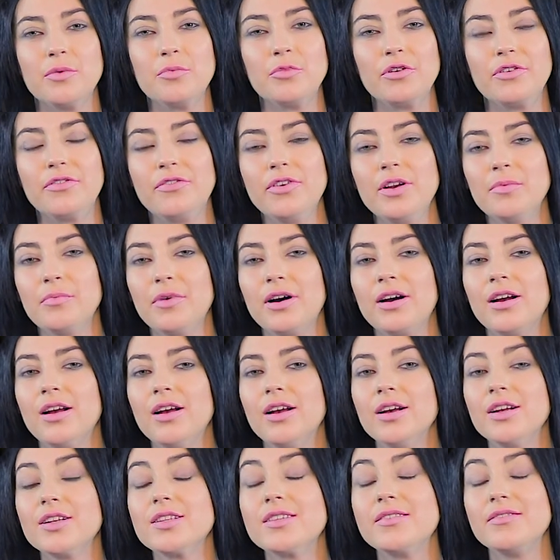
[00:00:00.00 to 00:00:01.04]
мультфильма
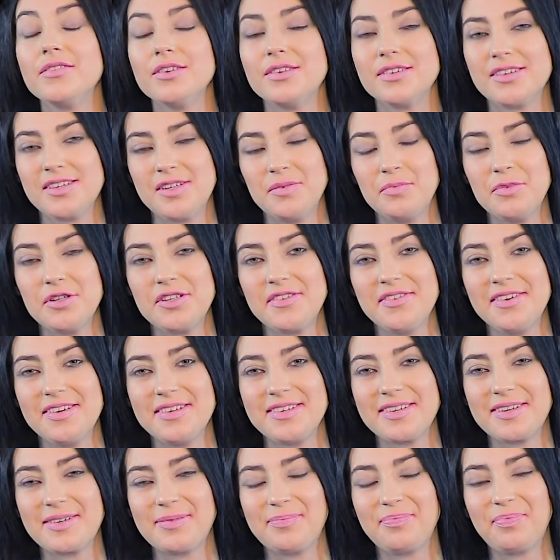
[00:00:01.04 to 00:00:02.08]

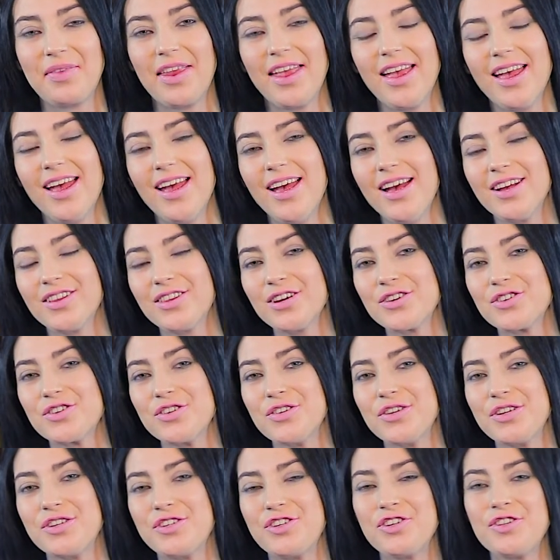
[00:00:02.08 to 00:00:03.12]
«Цветик-семицветик». Также
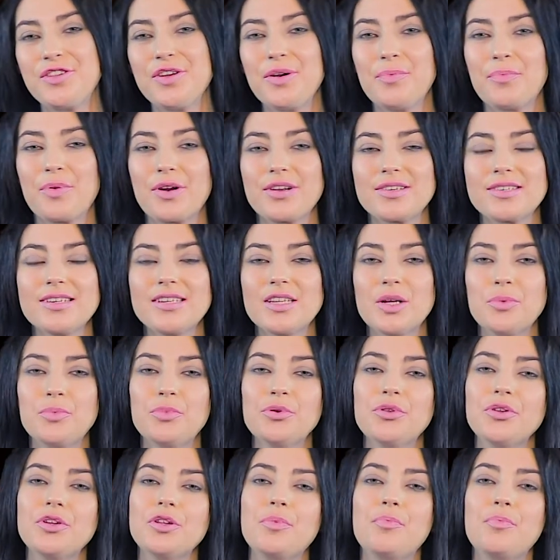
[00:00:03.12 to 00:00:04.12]
на 4% будут